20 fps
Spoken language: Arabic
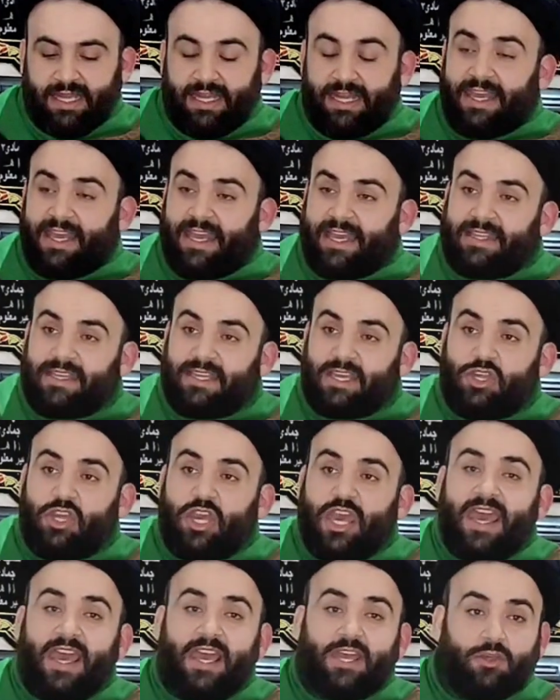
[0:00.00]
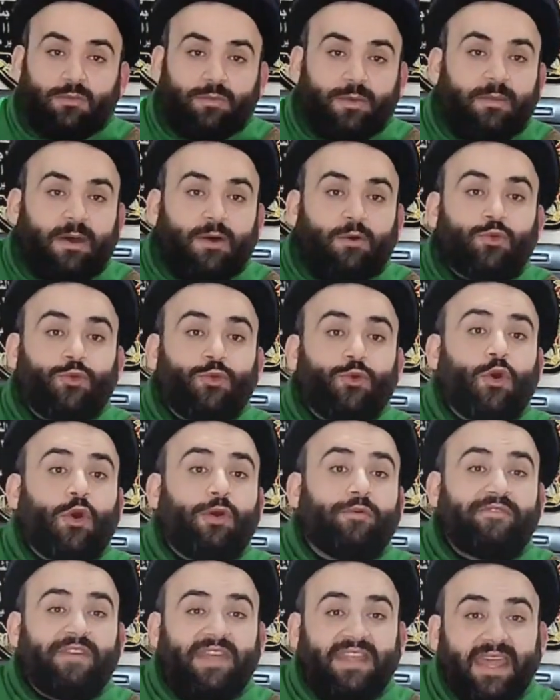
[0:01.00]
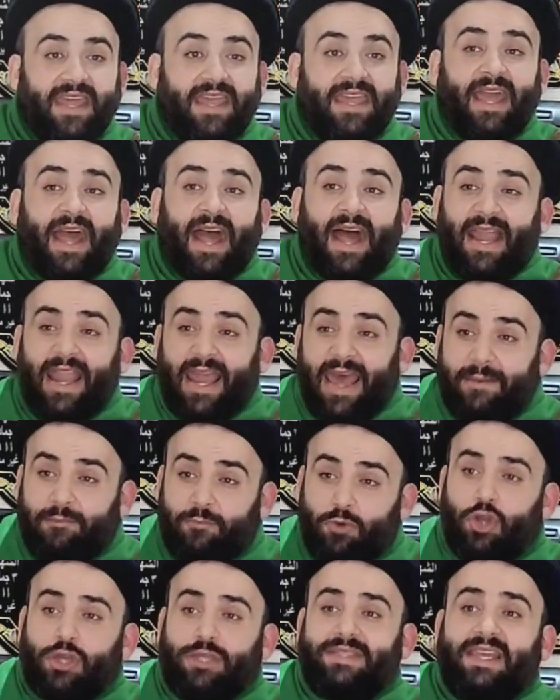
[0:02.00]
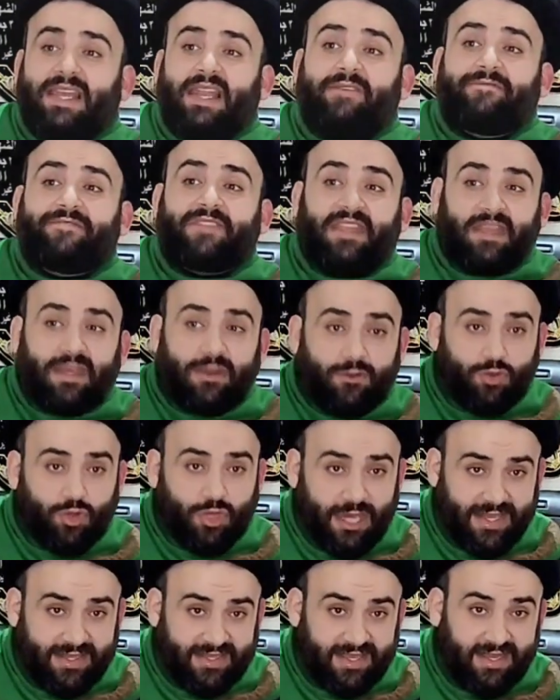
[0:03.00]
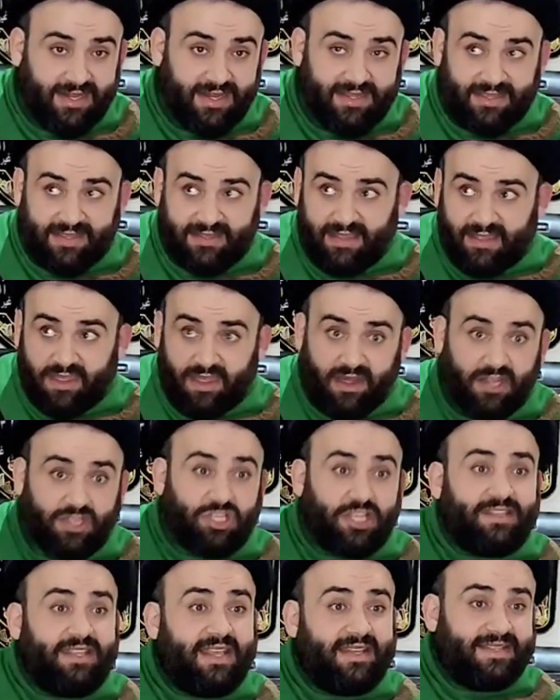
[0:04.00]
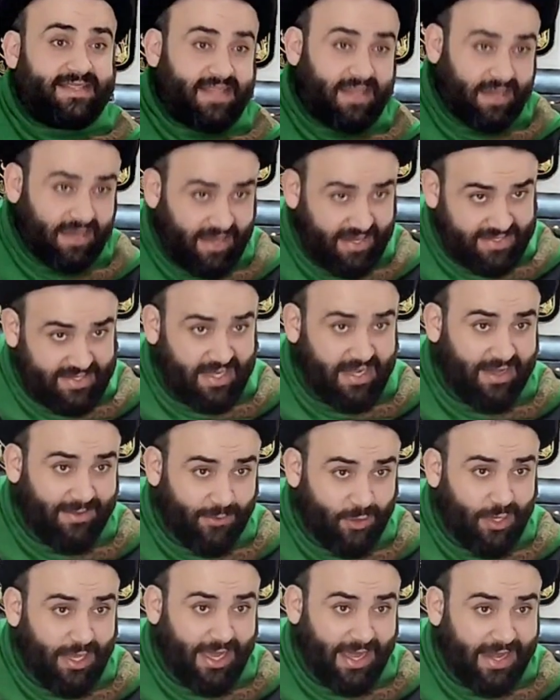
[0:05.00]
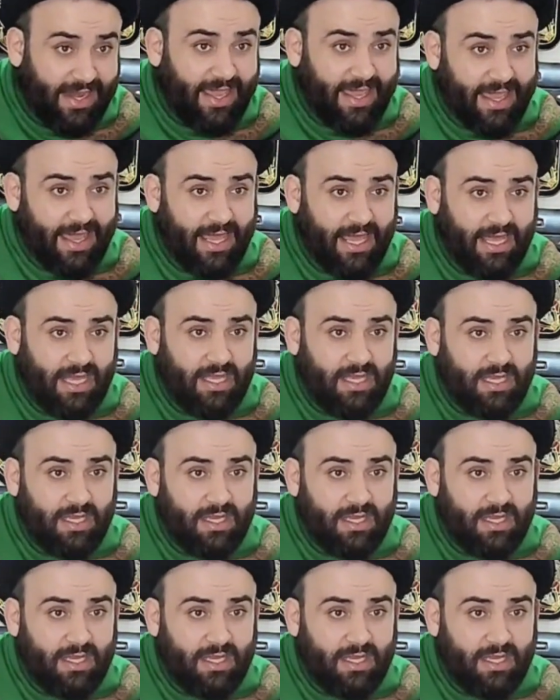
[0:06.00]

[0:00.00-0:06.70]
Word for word: الاحتجاج بموضوع فدك على مختلف تدرجاته التي تدرجتها الزهراء سلام الله عليها